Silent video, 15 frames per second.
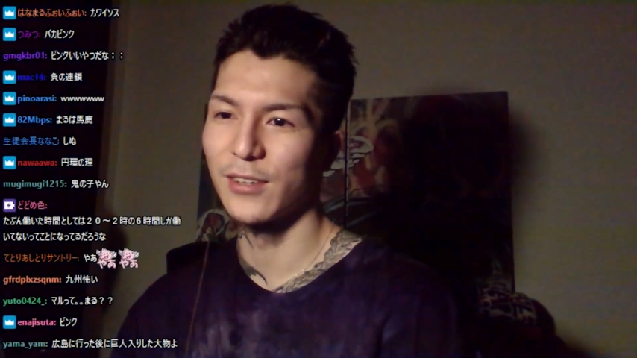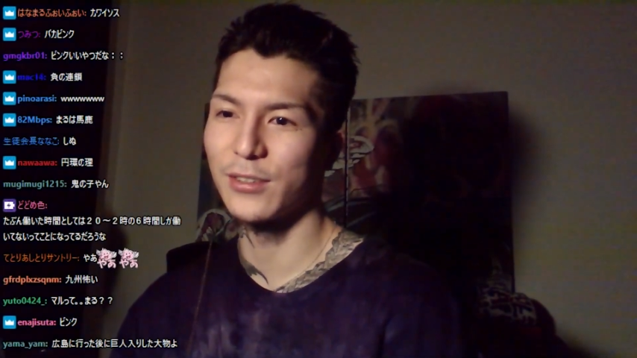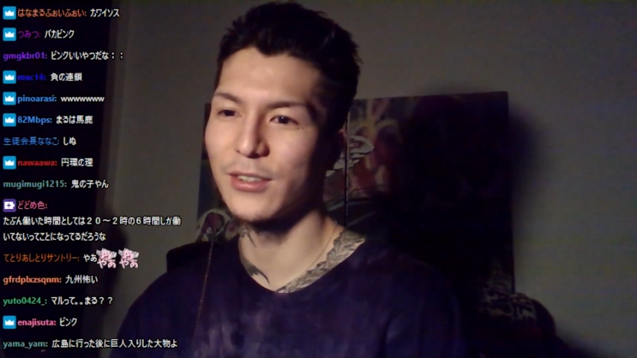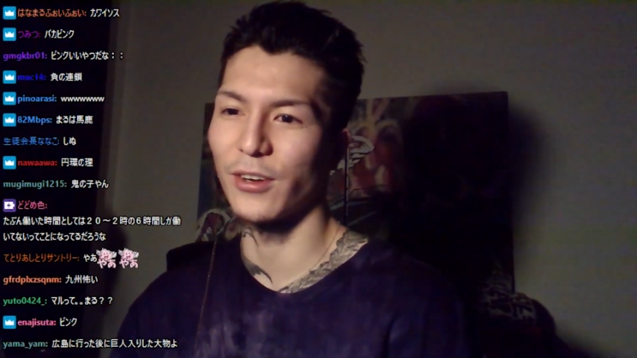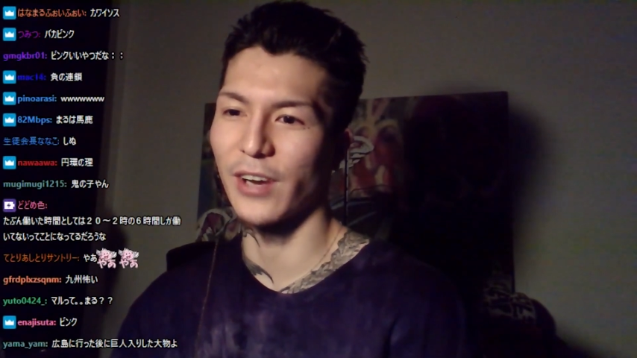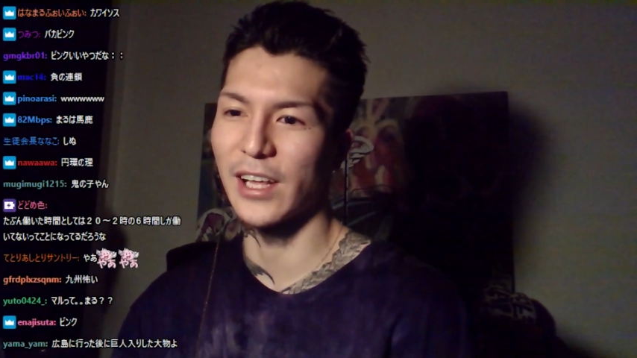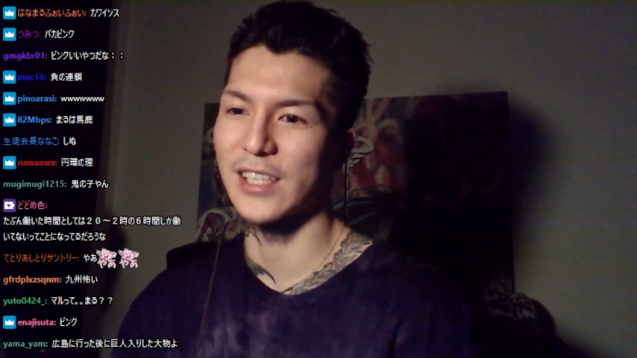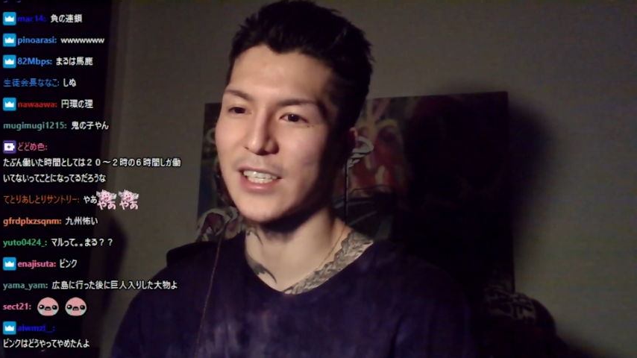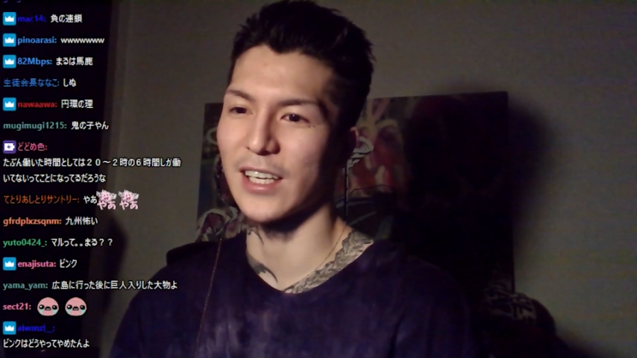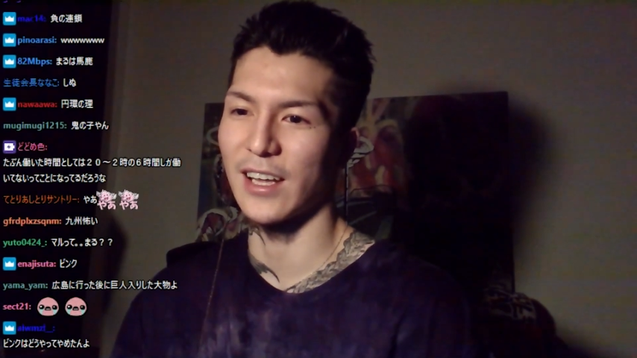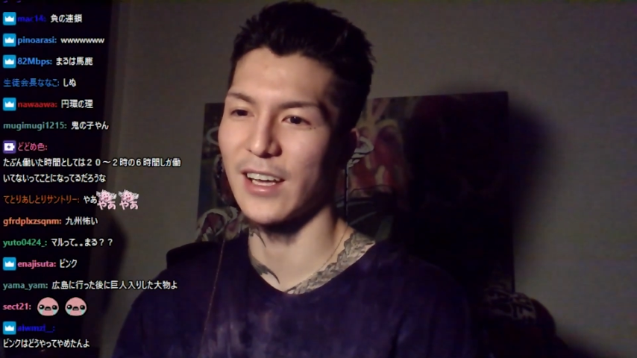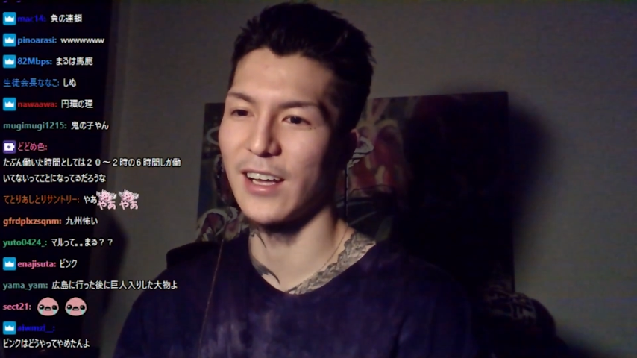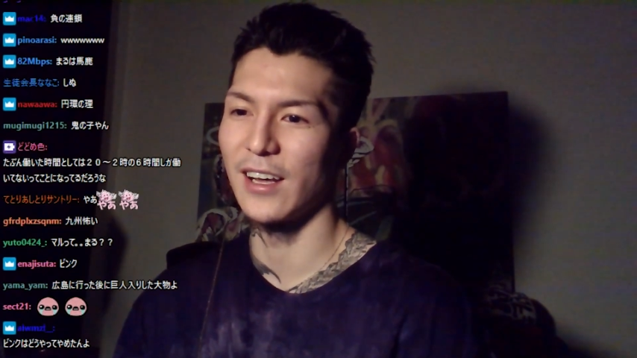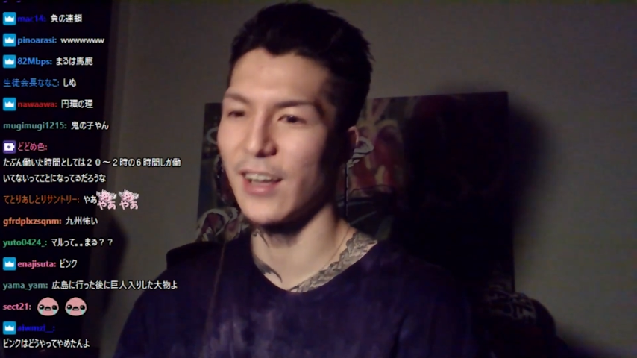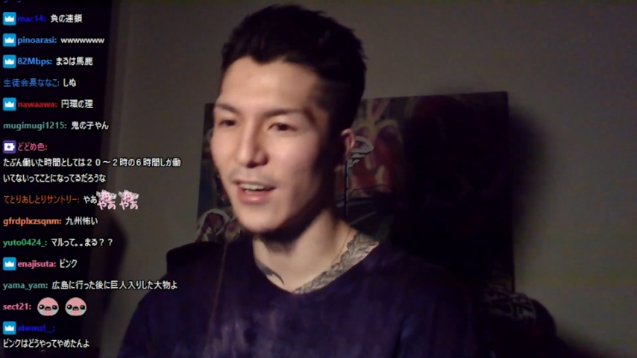負の連鎖だ。
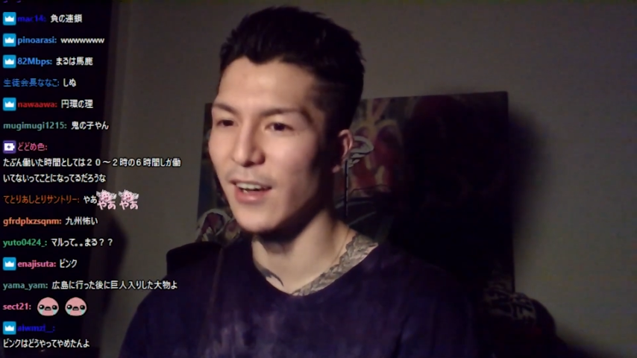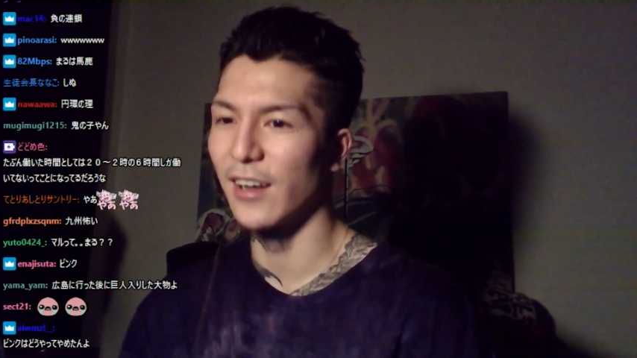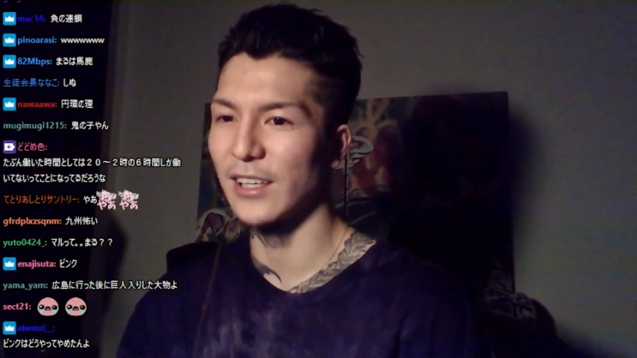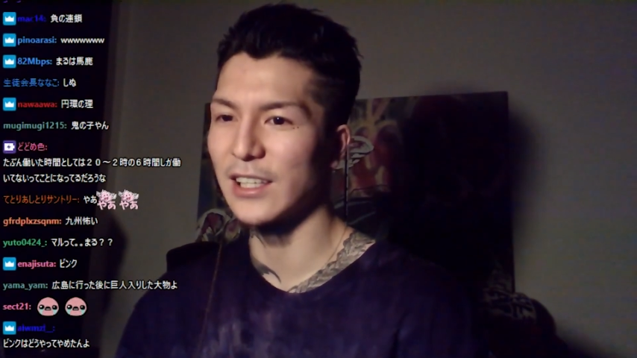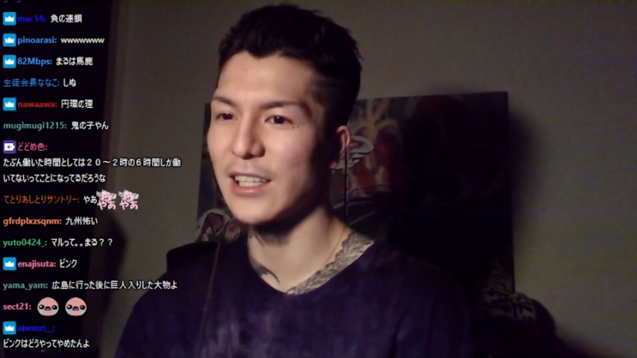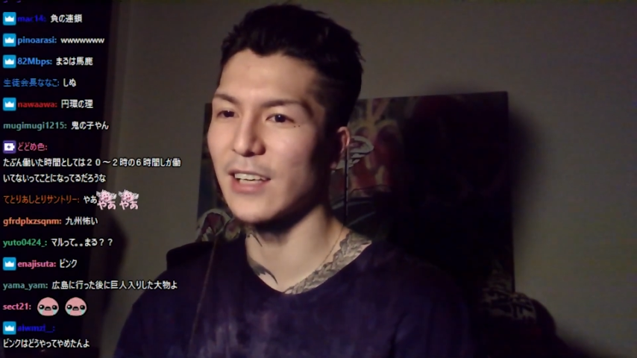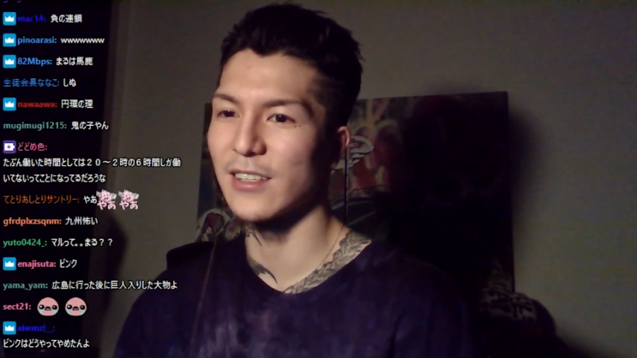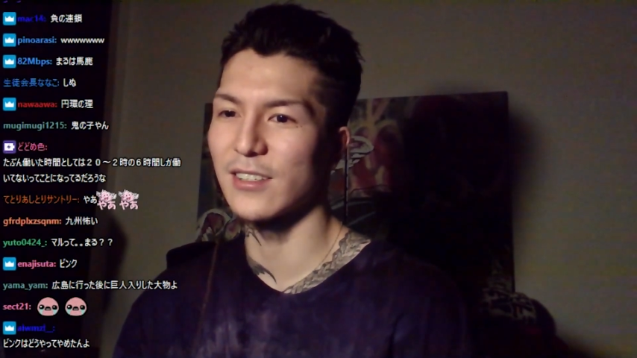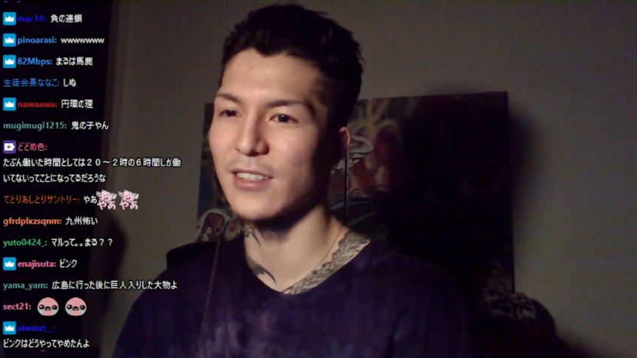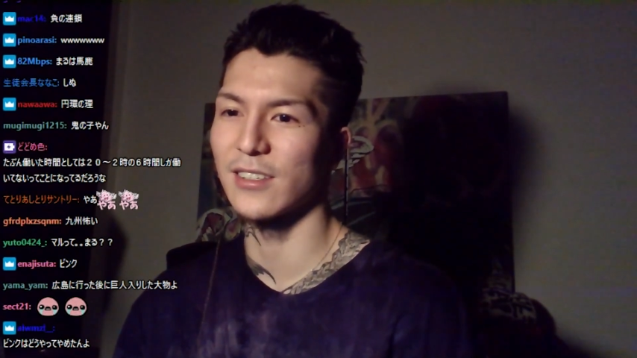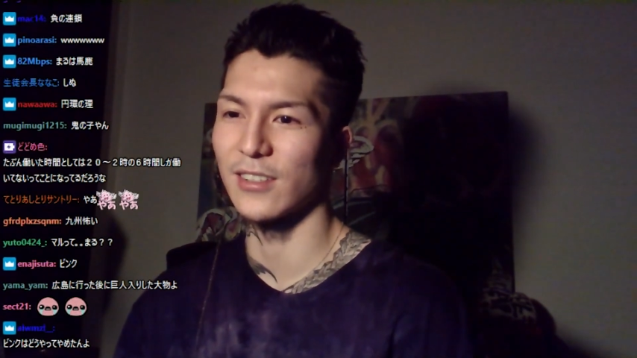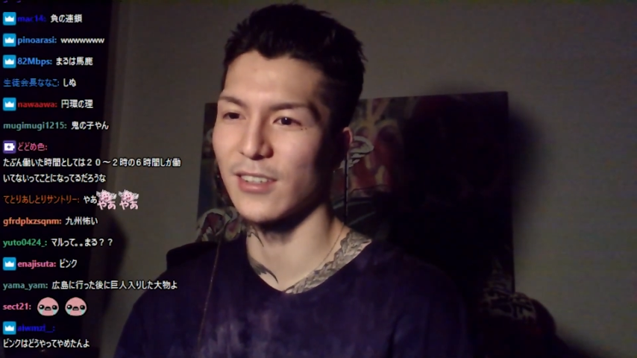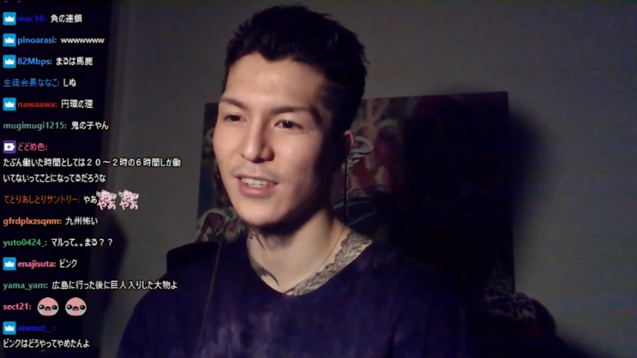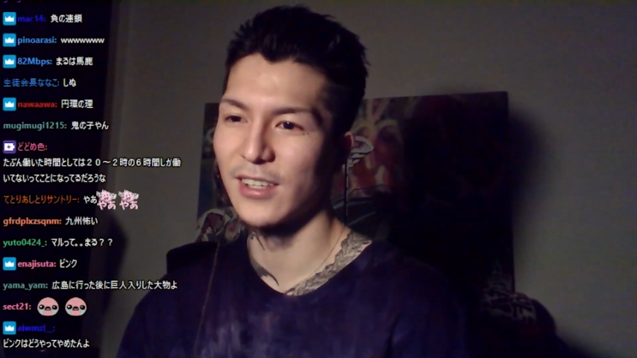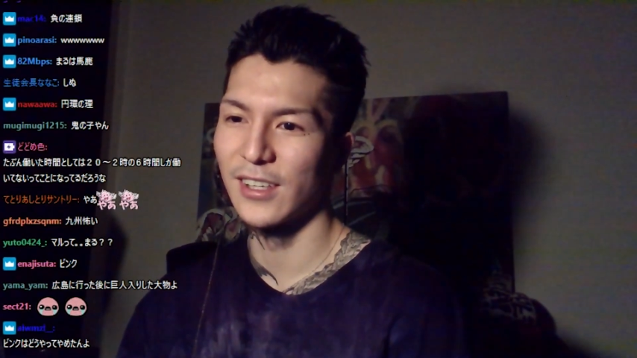うん。遺伝するぞ。